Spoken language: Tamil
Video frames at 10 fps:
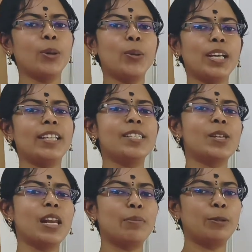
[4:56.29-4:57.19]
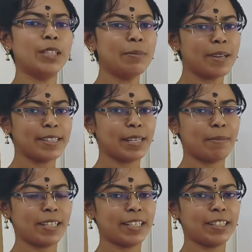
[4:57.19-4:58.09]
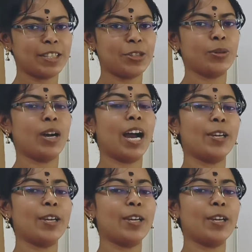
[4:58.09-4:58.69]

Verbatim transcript: ஓகே தட்ஸ் ஆல் அபவுட் த மெரிசமேட்டிக் டிஷ்யூ